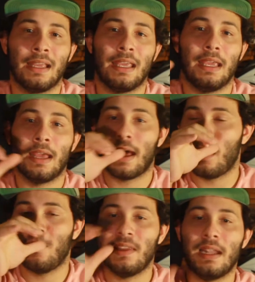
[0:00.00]
hasta
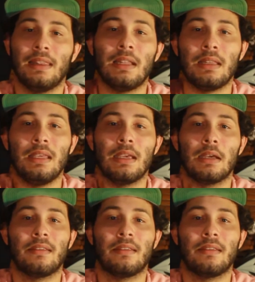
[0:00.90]
que al final del